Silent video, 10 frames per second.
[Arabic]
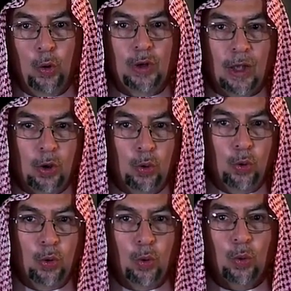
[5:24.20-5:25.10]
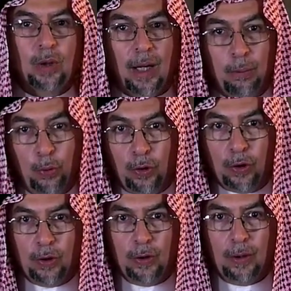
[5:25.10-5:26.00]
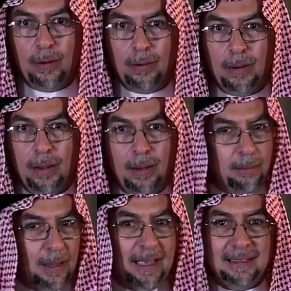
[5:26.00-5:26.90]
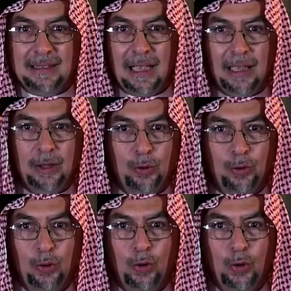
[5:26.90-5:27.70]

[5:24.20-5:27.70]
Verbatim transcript: وتركوه وضربوه ما حد ساعده